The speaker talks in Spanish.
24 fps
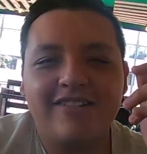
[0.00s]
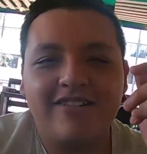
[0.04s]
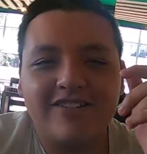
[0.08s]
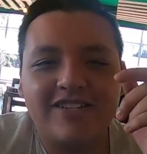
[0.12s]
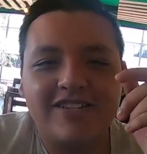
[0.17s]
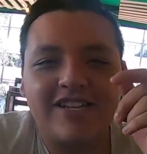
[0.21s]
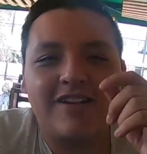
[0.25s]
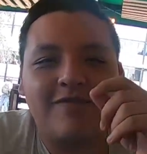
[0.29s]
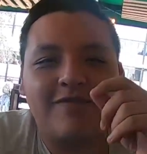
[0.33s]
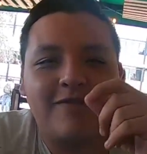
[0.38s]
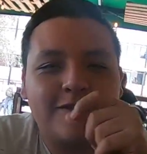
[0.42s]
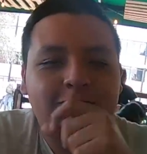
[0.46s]
O
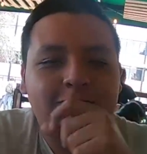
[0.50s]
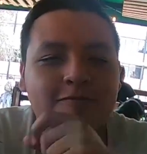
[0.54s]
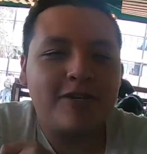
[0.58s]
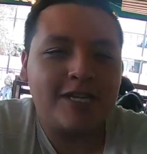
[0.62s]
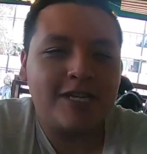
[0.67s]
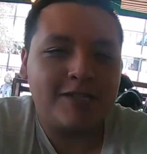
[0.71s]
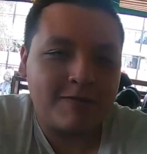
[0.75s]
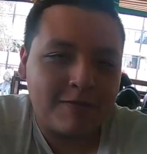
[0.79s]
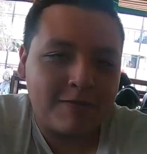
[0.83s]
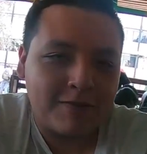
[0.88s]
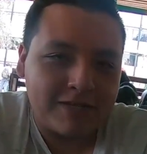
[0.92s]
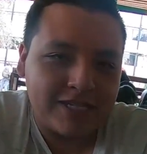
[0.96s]
sea, a lo mejor con
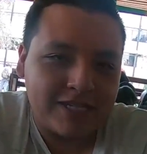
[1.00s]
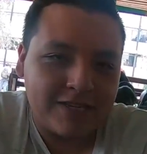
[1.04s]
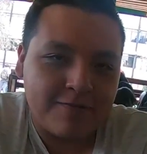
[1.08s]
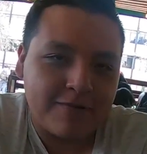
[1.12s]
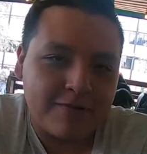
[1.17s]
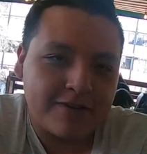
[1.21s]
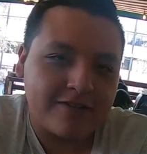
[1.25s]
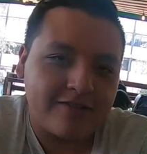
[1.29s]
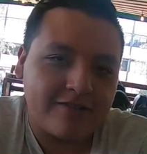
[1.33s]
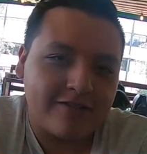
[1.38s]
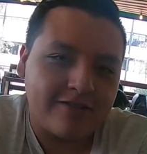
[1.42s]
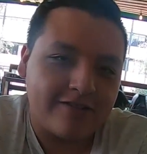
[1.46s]
las papas sí,
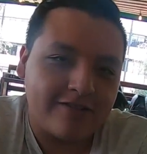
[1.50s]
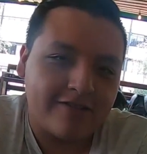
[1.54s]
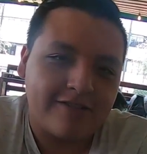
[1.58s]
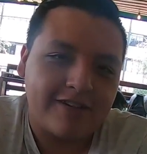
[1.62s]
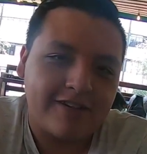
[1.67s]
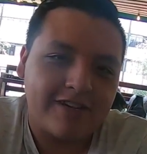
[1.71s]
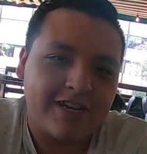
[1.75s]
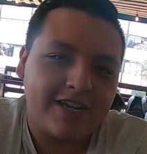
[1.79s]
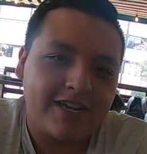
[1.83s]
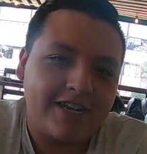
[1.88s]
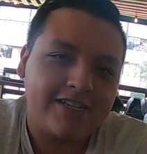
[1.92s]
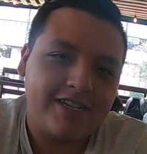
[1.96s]
pero
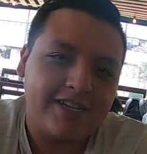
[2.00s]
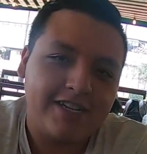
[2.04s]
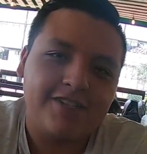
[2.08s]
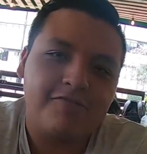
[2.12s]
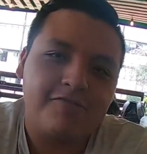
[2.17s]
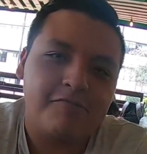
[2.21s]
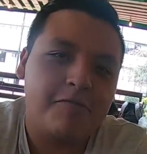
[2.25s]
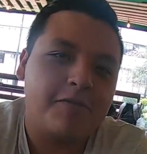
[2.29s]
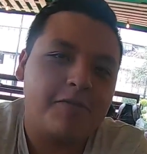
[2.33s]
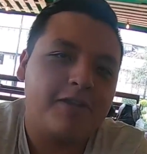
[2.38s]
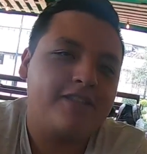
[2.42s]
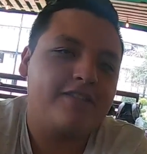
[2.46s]
en general
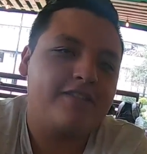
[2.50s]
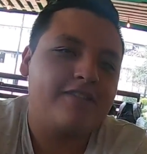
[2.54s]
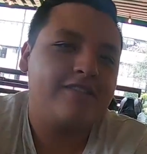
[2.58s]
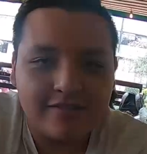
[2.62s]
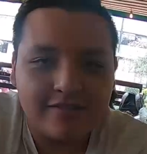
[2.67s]
estuvo bien.